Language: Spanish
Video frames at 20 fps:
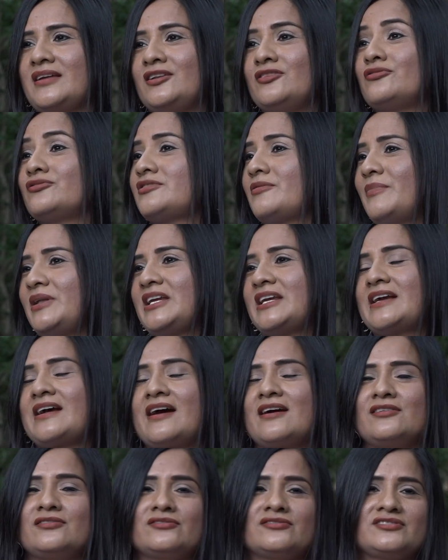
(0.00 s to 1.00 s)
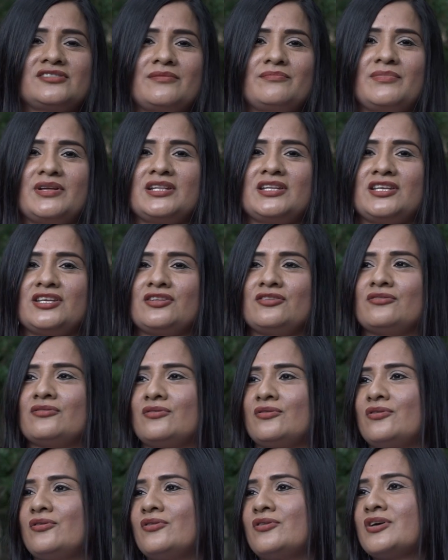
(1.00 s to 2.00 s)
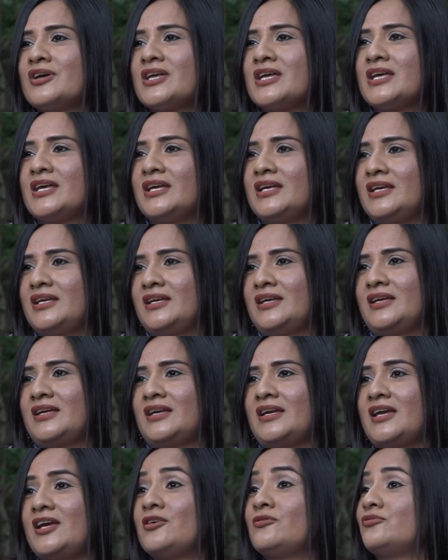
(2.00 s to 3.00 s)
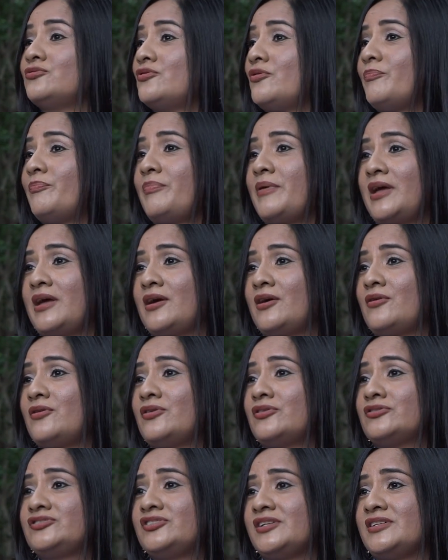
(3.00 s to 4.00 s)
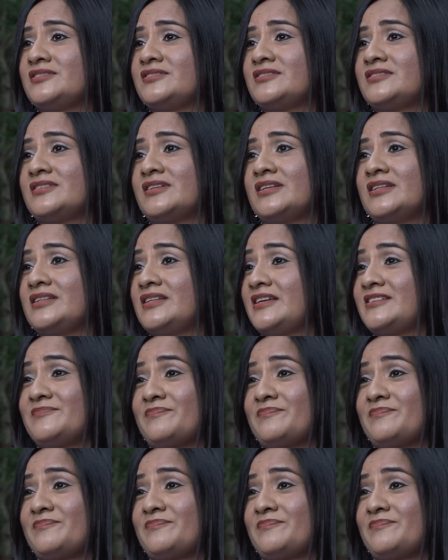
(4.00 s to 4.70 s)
norteamericanos, han venido europeos este, de